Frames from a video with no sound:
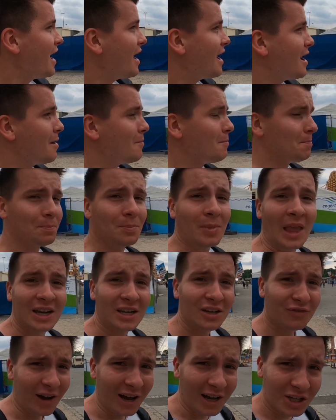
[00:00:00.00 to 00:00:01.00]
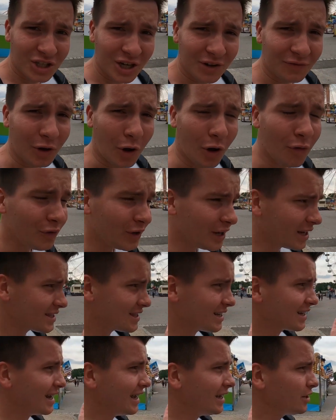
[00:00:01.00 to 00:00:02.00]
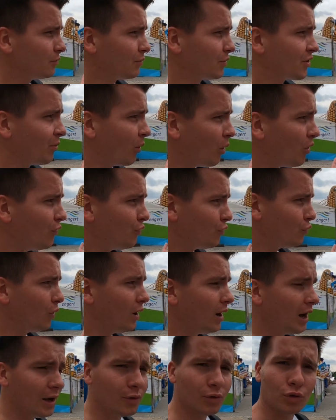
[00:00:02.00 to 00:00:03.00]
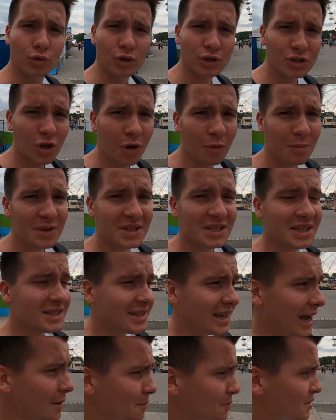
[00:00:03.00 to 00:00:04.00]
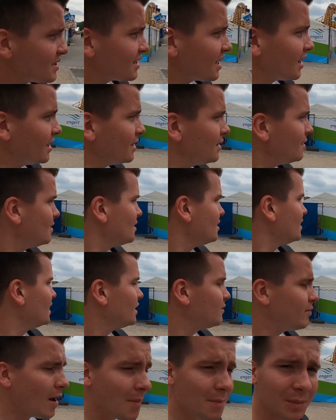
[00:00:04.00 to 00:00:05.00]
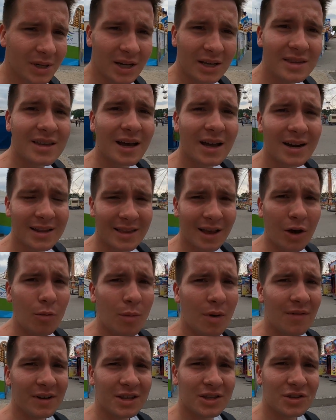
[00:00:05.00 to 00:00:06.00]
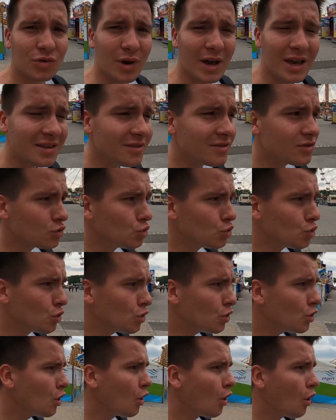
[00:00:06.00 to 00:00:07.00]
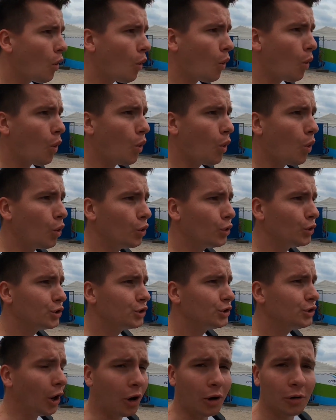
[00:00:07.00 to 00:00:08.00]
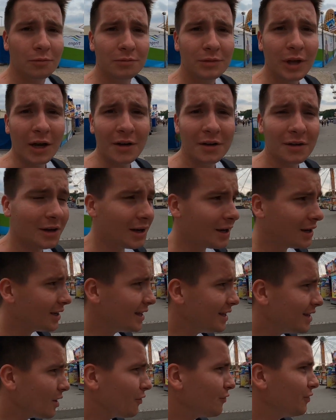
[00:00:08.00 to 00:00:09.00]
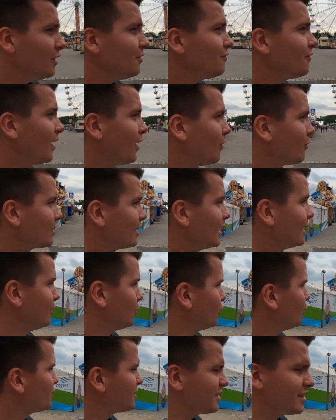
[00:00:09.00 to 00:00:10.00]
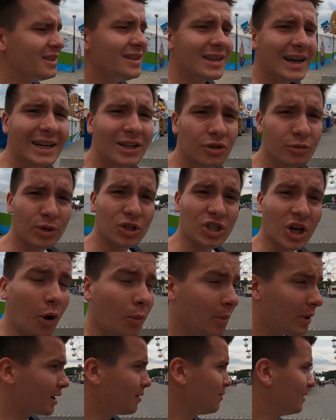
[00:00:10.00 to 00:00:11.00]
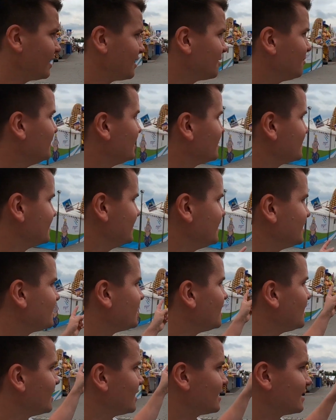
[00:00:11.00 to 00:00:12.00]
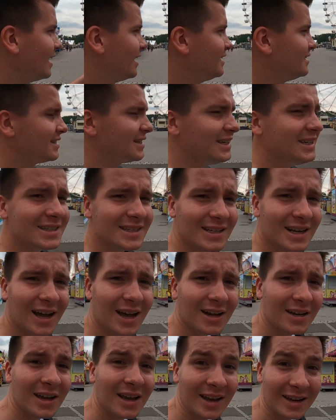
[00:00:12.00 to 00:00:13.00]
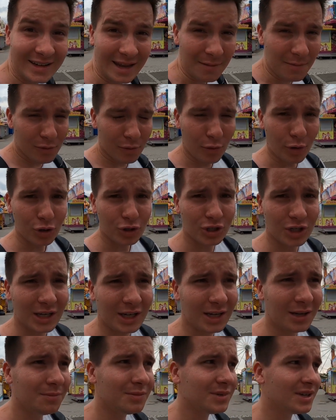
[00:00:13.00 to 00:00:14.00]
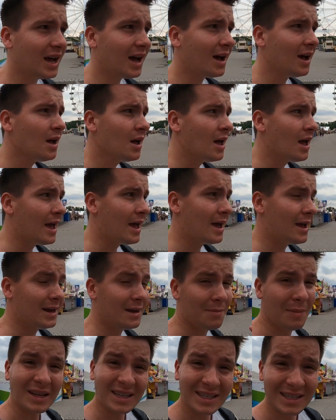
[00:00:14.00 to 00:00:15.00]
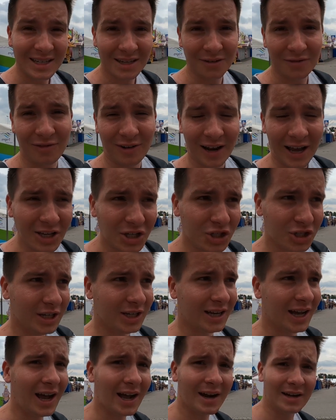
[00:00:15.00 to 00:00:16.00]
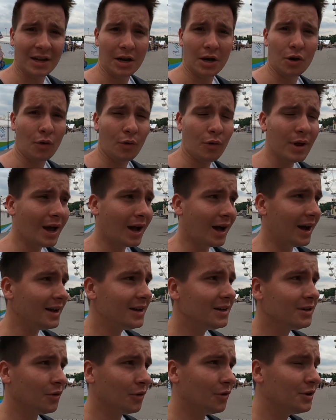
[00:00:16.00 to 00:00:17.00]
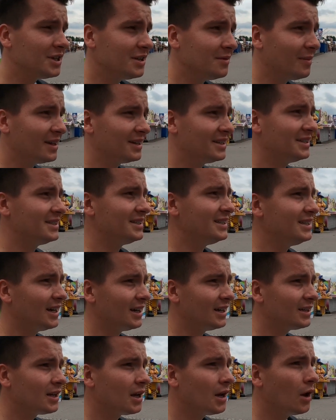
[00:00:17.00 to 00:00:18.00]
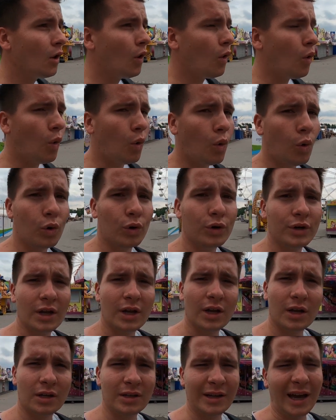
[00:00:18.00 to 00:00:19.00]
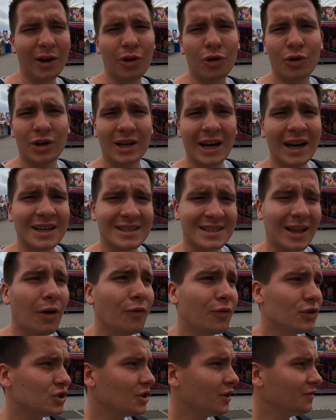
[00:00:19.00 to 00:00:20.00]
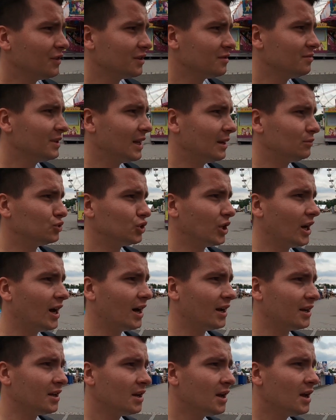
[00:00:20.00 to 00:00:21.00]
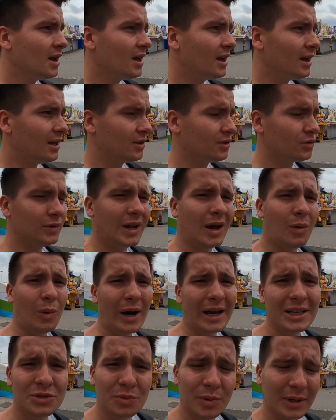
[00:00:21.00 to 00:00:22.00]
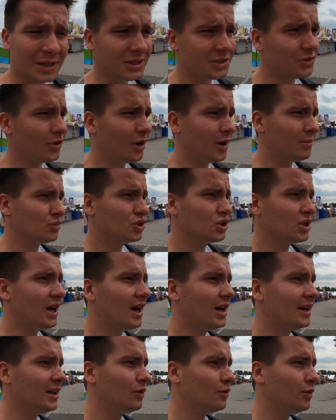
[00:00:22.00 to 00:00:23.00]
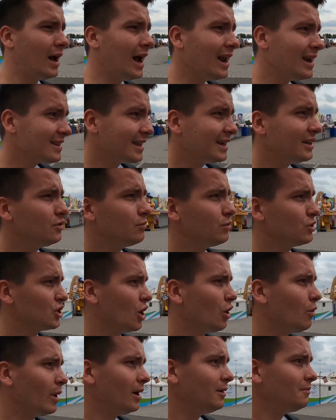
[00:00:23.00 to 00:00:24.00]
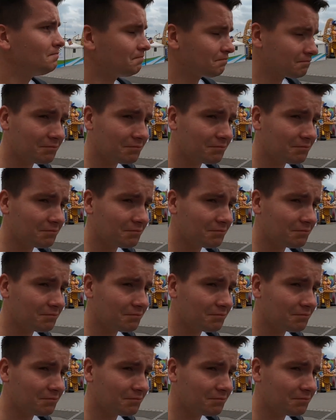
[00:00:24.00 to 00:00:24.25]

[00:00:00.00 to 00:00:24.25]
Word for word: Ähm, die Fahrgeschäfte öffnen jetzt dann gleich um 12 Uhr, also ist noch ein bisschen Zeit bis dahin. Ich werde mir in der Zeit jetzt auch mal was zu essen suchen und ja, dann äh, geht es auf jeden Fall auch gleich los. Es ist ein recht überschaubarer Platz, wie ihr seht kleines Riesenrad. Devil Rock steht eben da, äh, der Mexican Flight steht da, eine Neuheit, neu thematisiert. Und äh, ja, noch ein kleines Laufgeschäft ist mit am Start, äh, so ein Hawaii Swing ist noch am Start, also alles recht überschaubar.